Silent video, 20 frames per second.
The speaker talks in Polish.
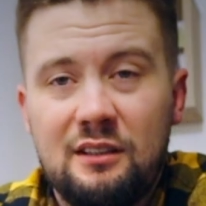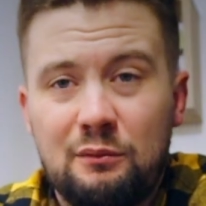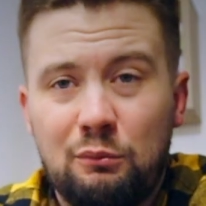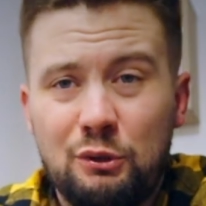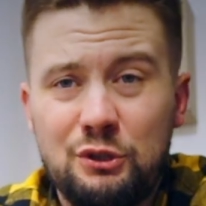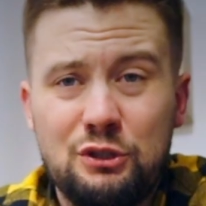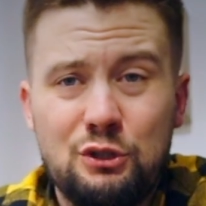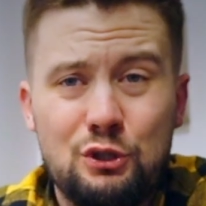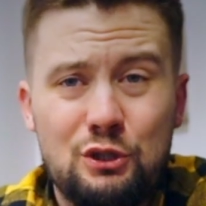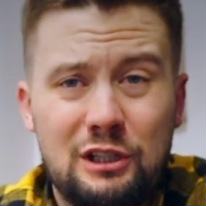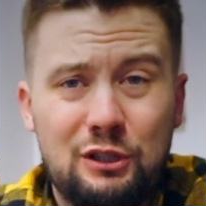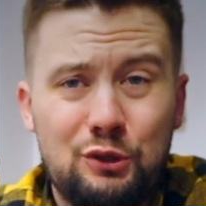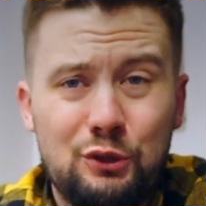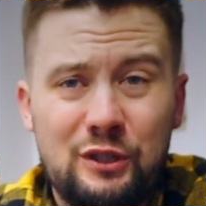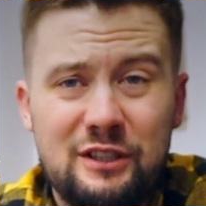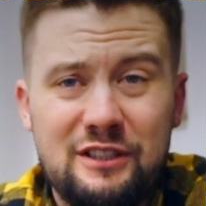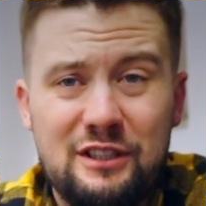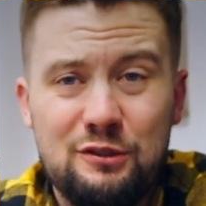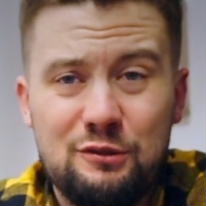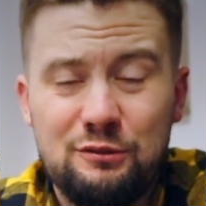może coś dla
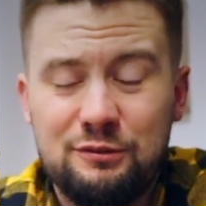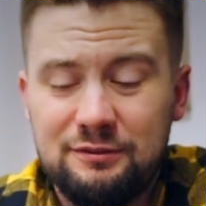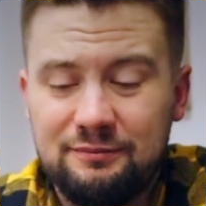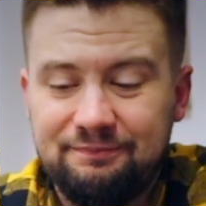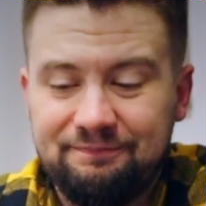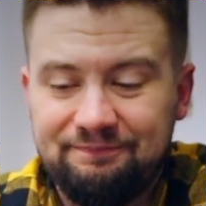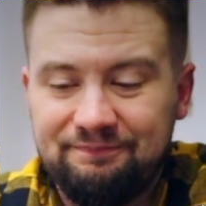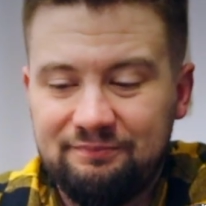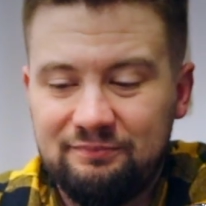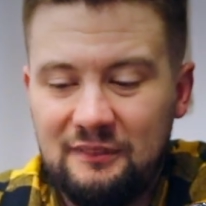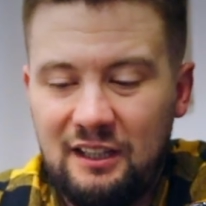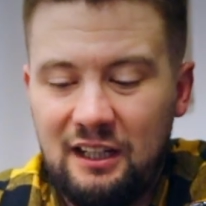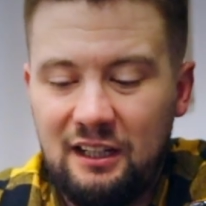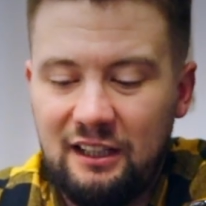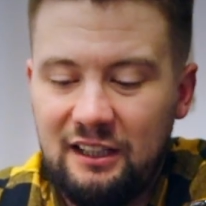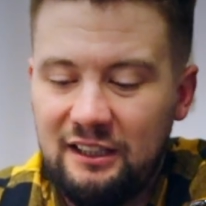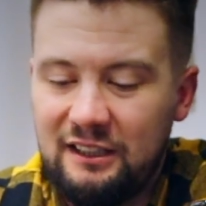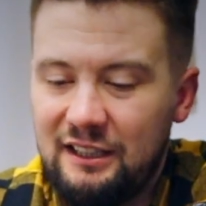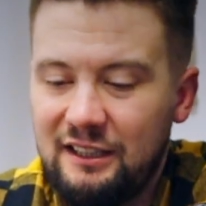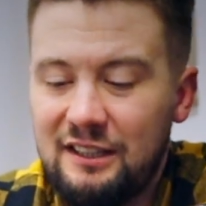koneserów,
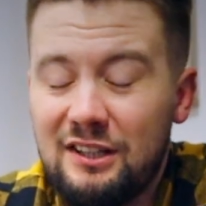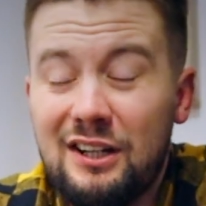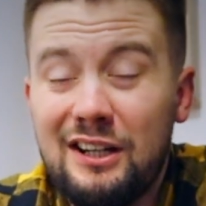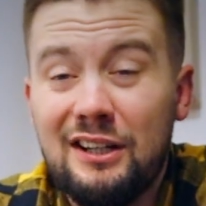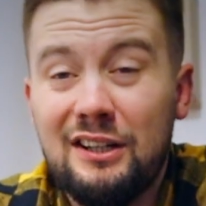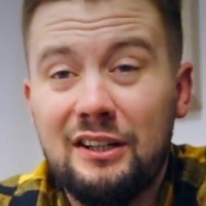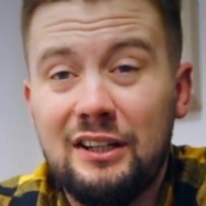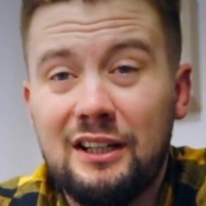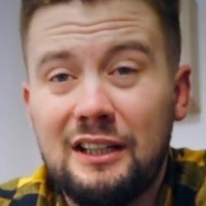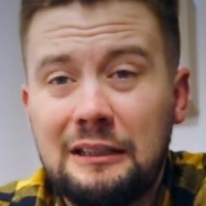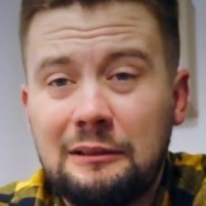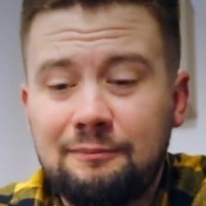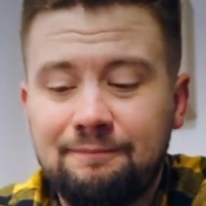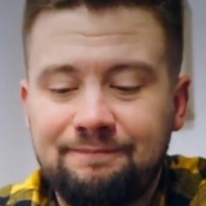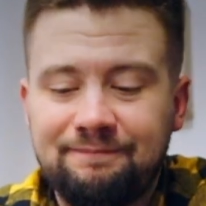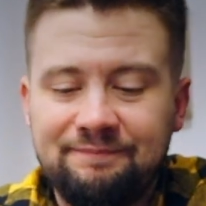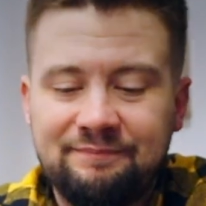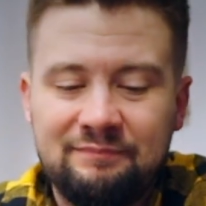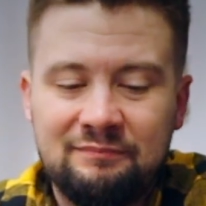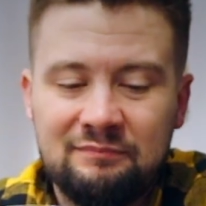ale generalnie
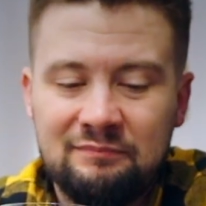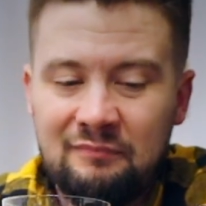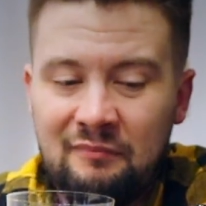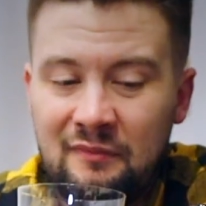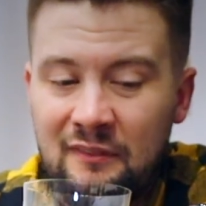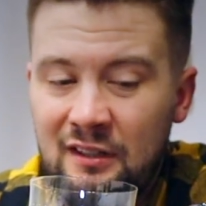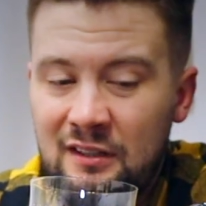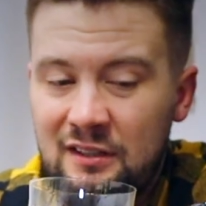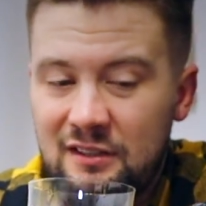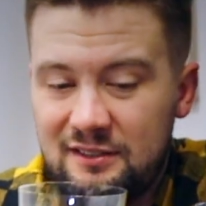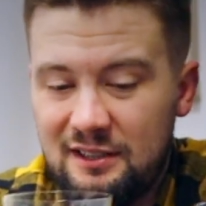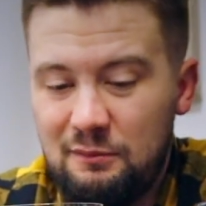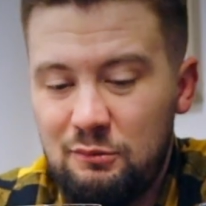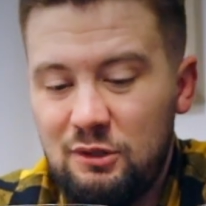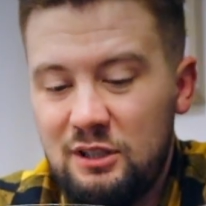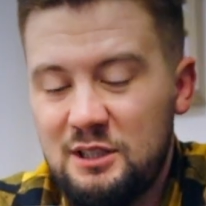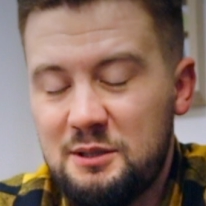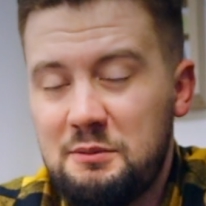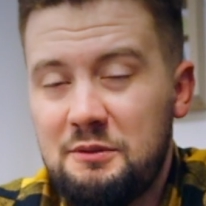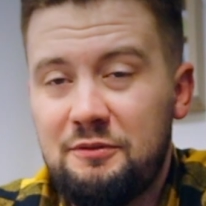
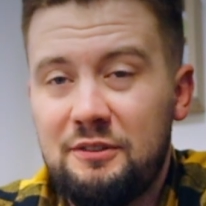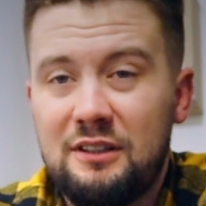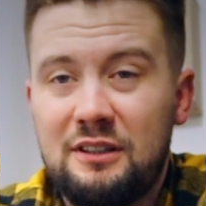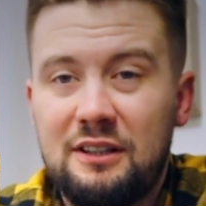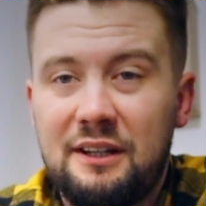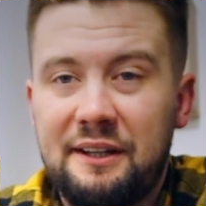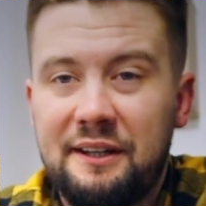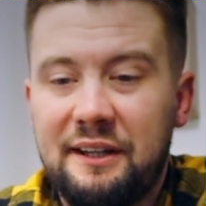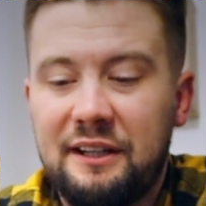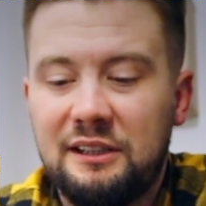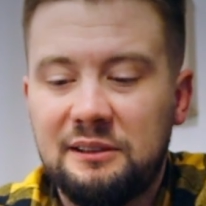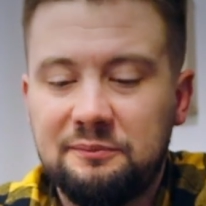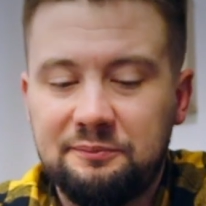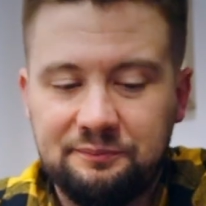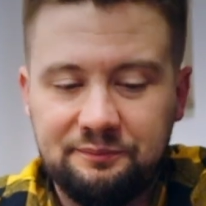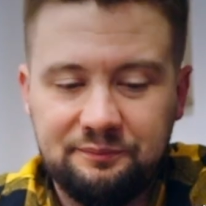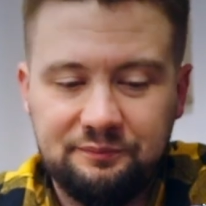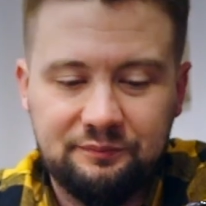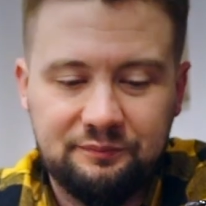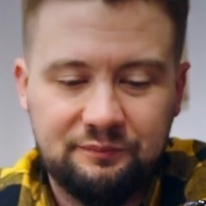Samuel Smith India Ale
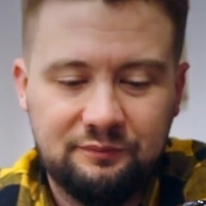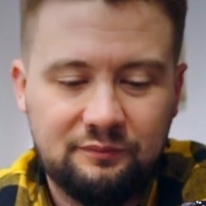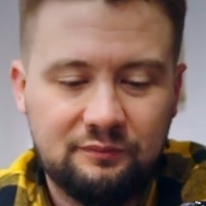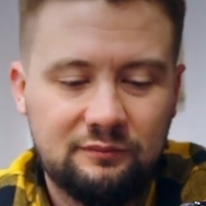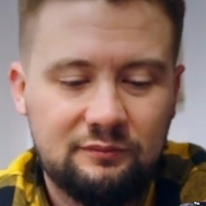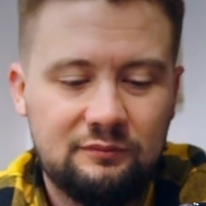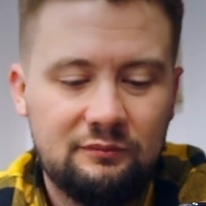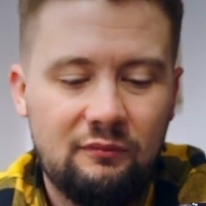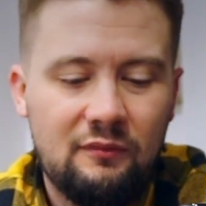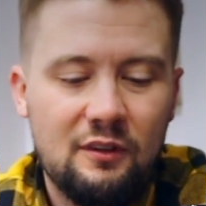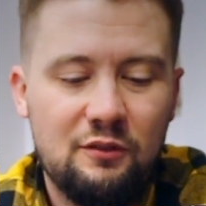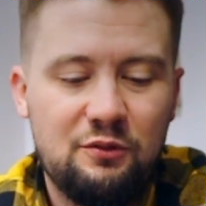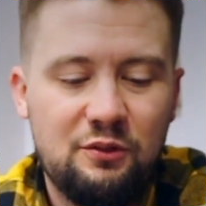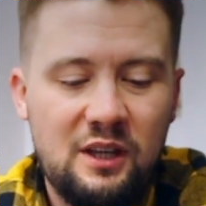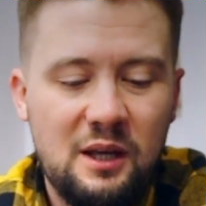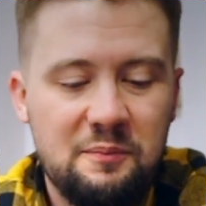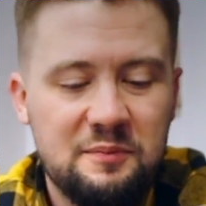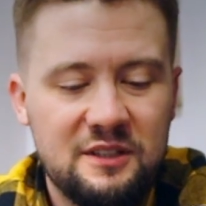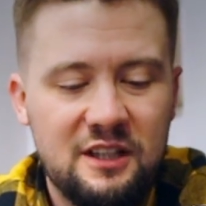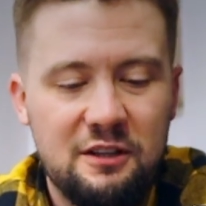w
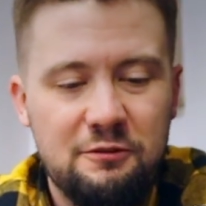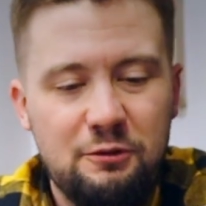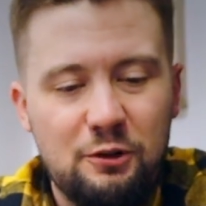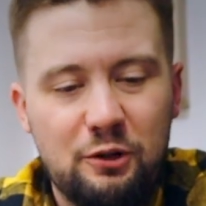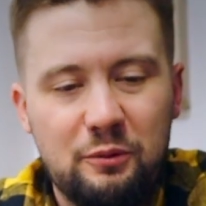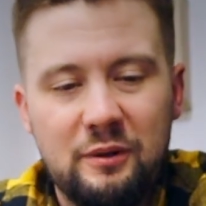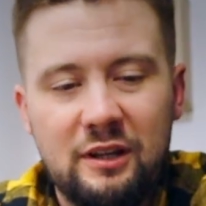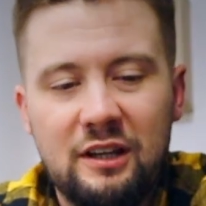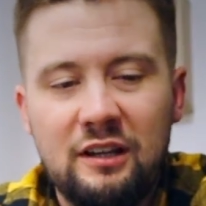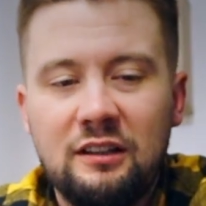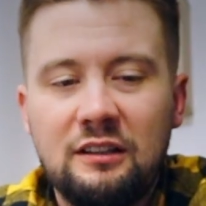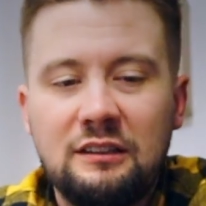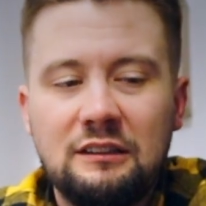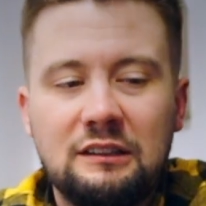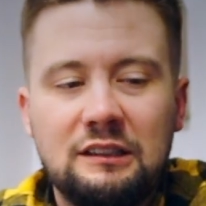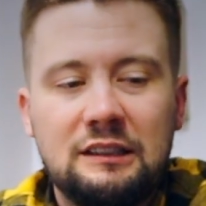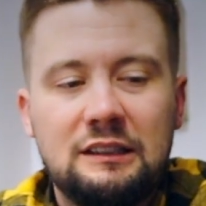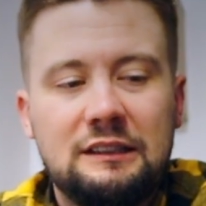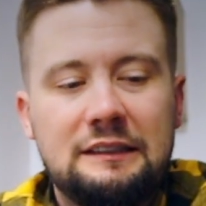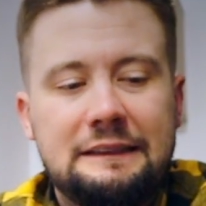kiepskiej formie.
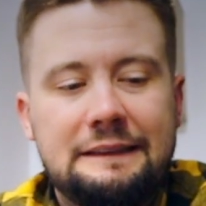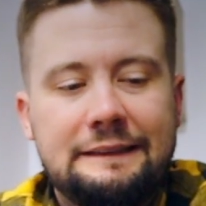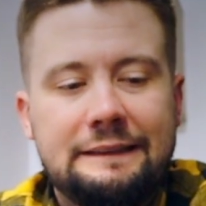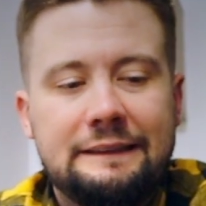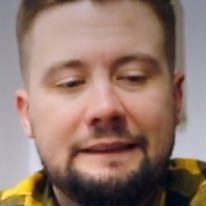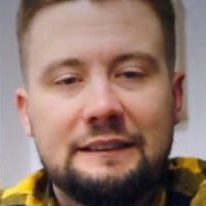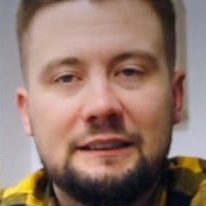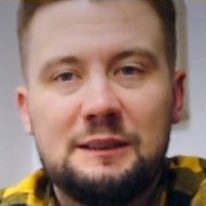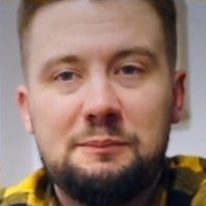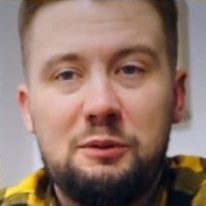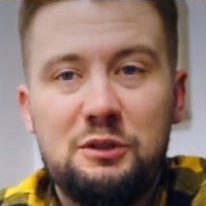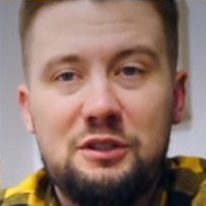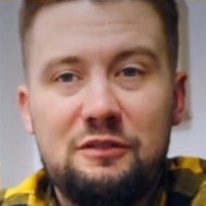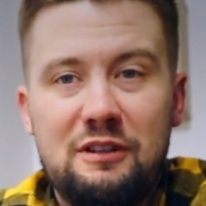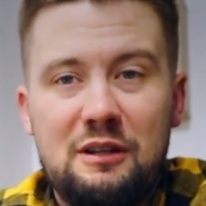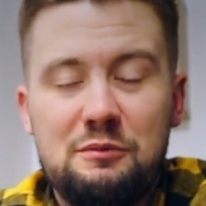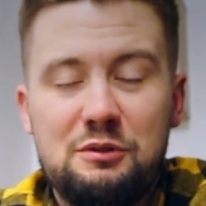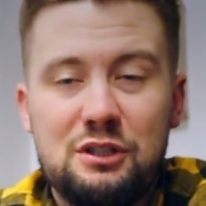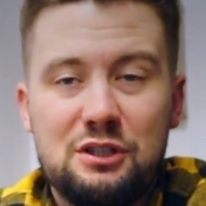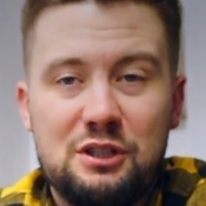Yy,
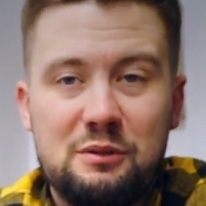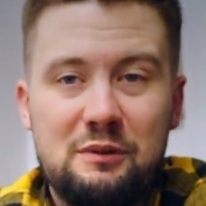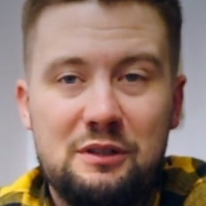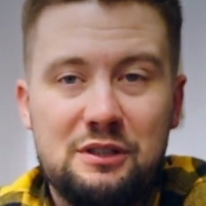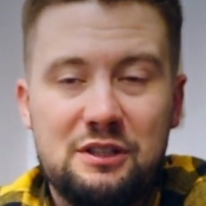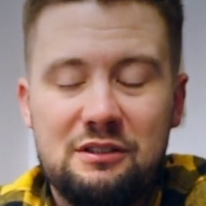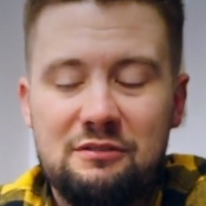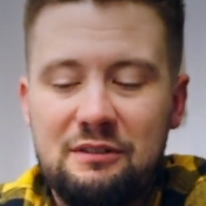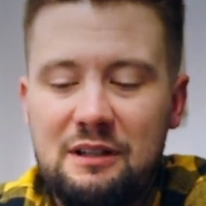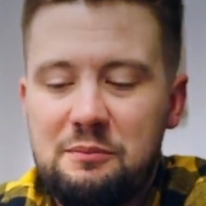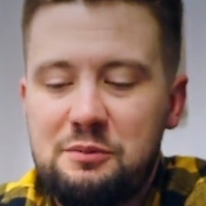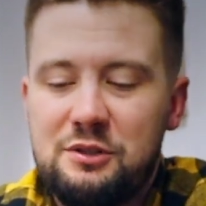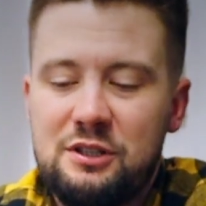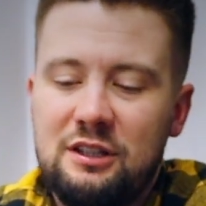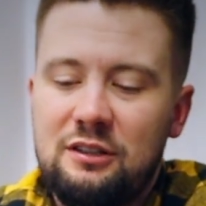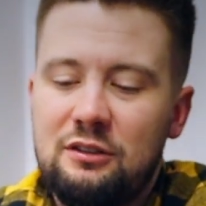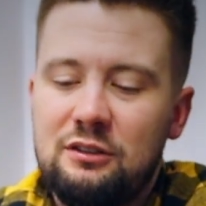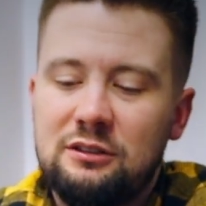spodziewałem się, że będzie w lepszej,